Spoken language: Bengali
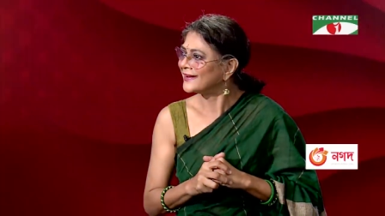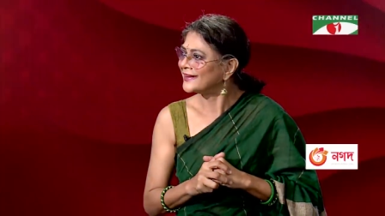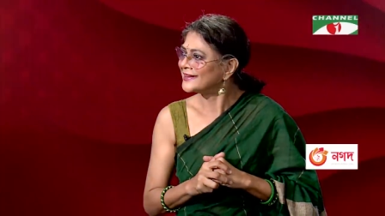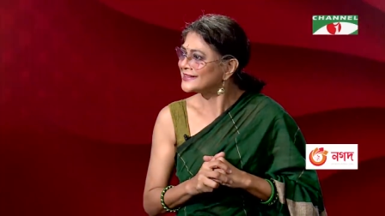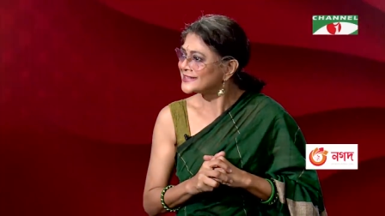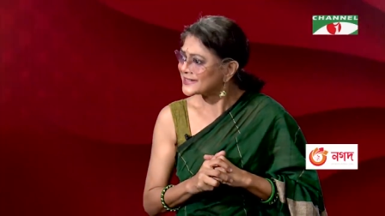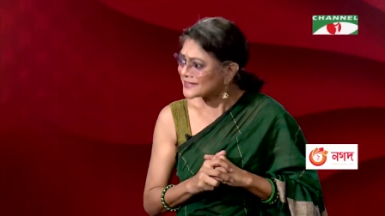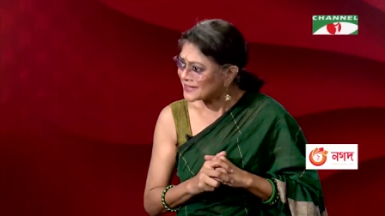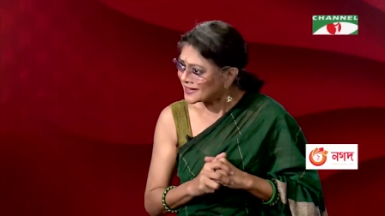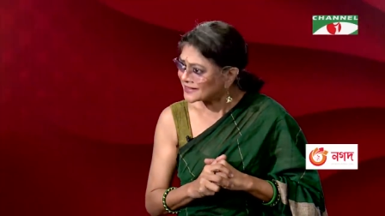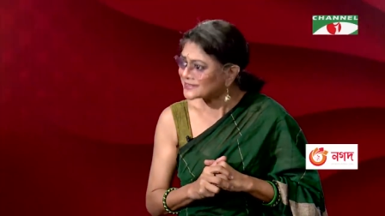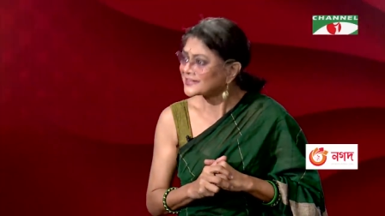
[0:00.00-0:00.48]

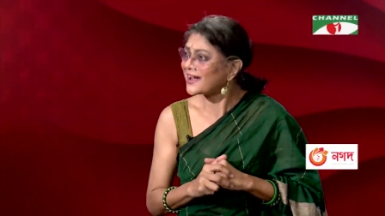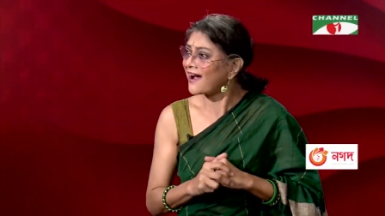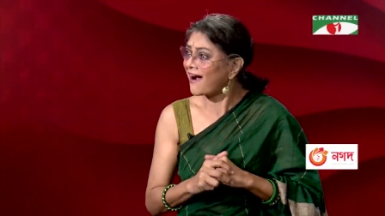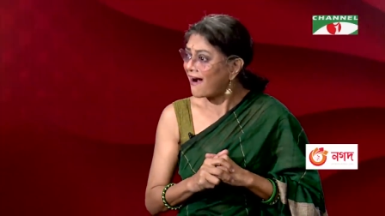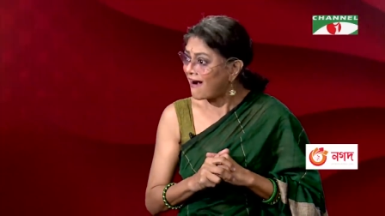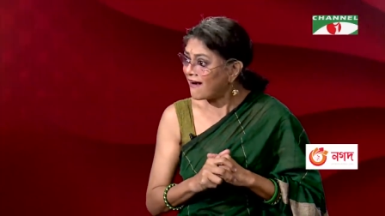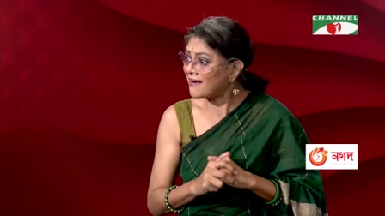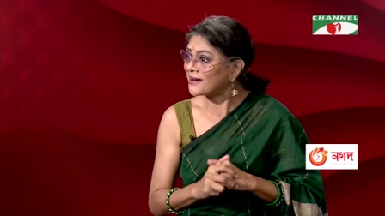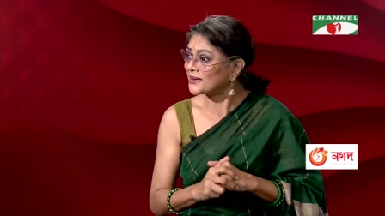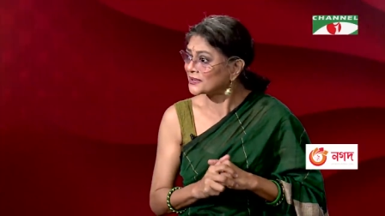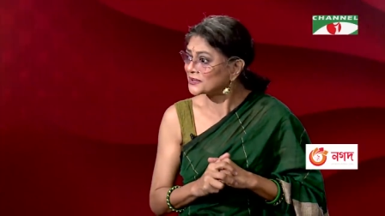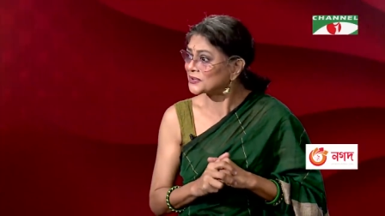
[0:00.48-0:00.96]
সেটা একটা
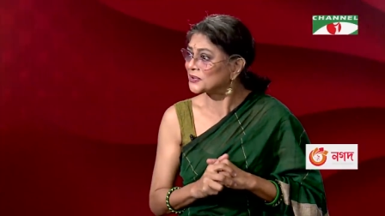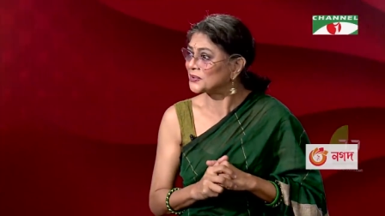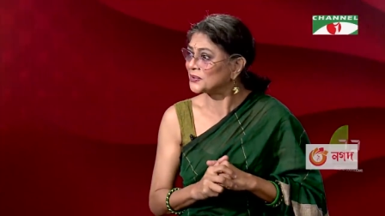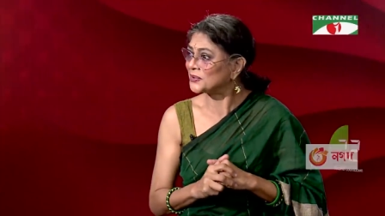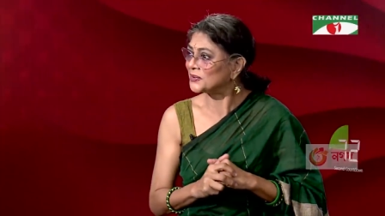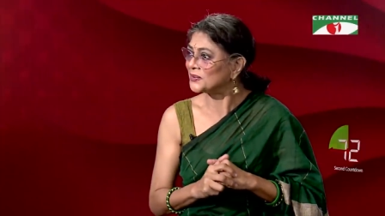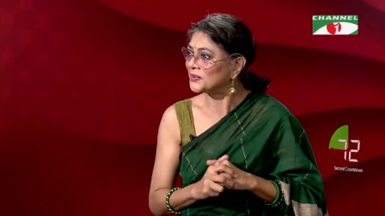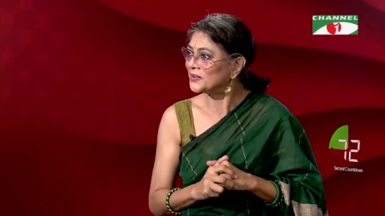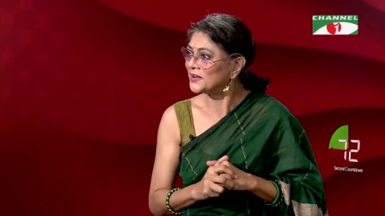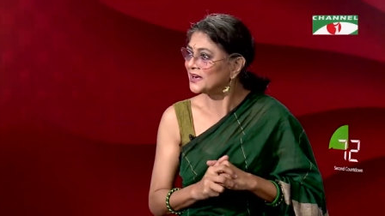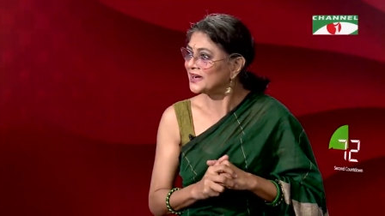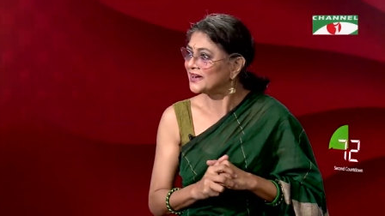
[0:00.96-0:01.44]
আর্টও
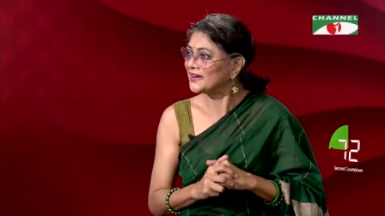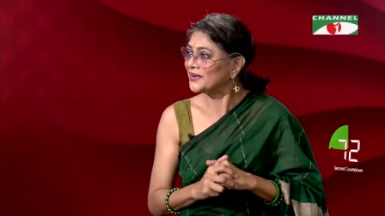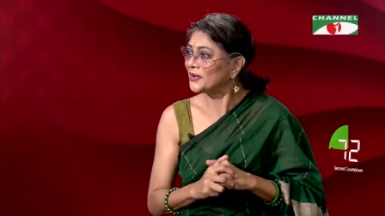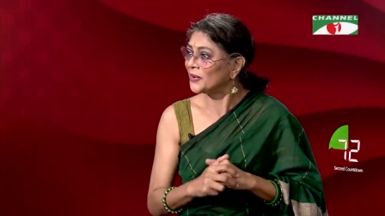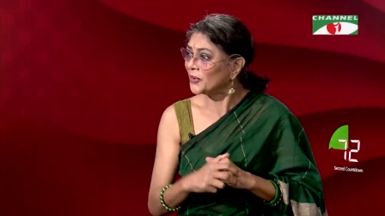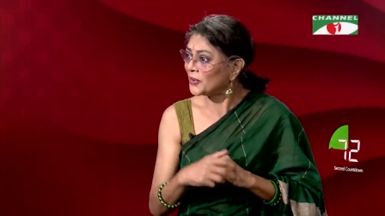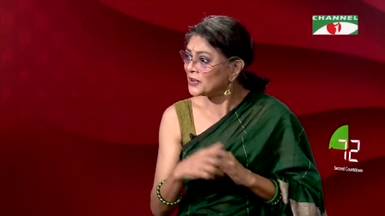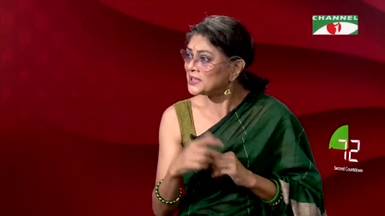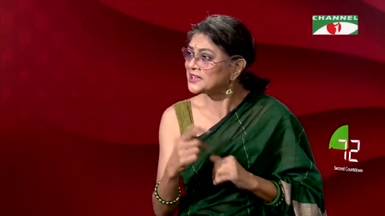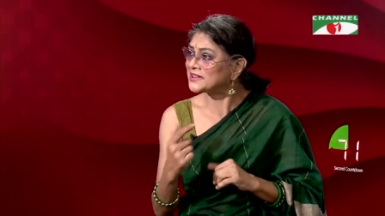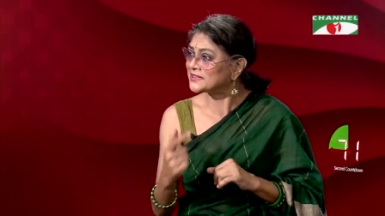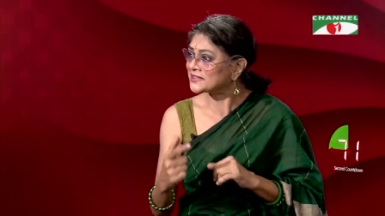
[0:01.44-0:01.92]

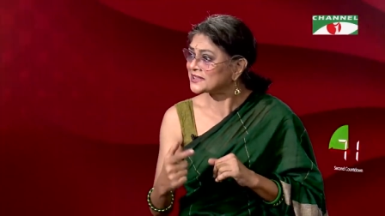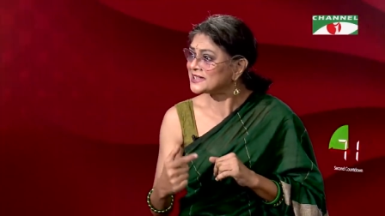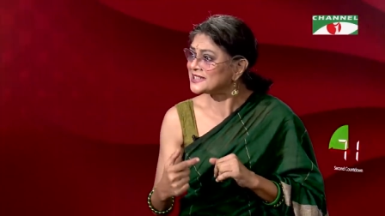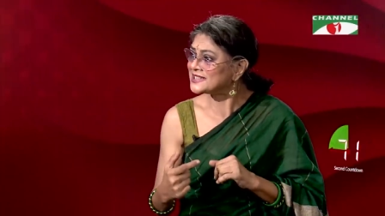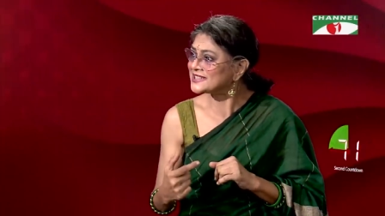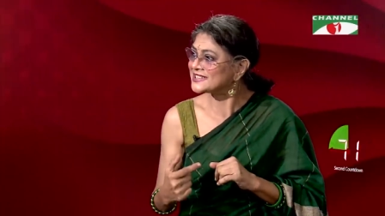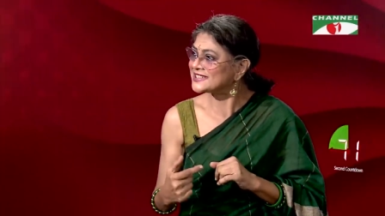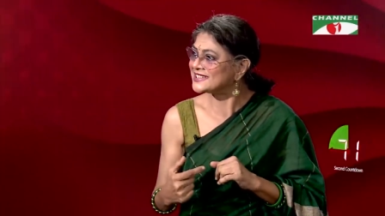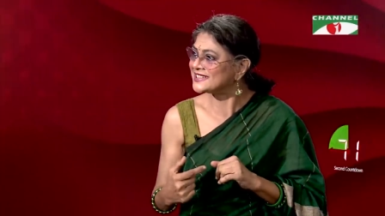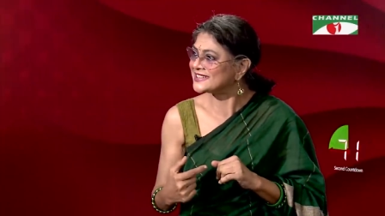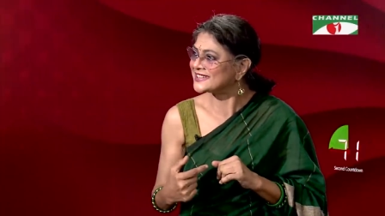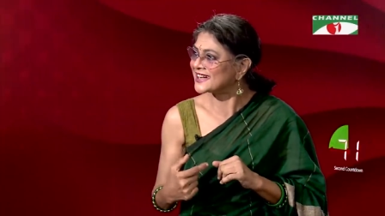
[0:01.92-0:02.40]
ওই
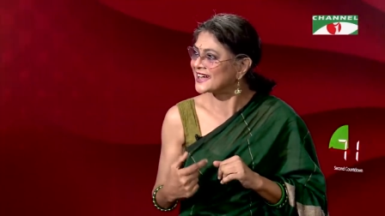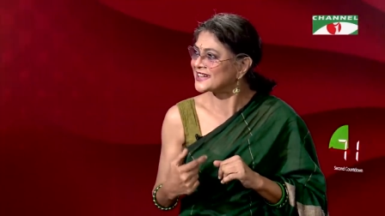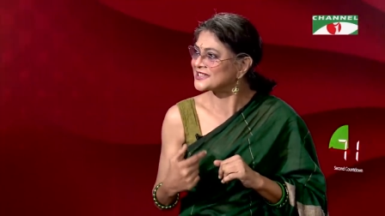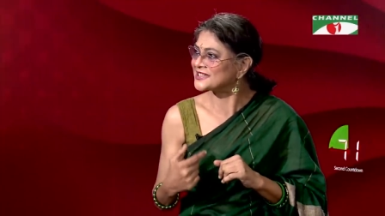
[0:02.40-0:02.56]
দৃষ্টিটা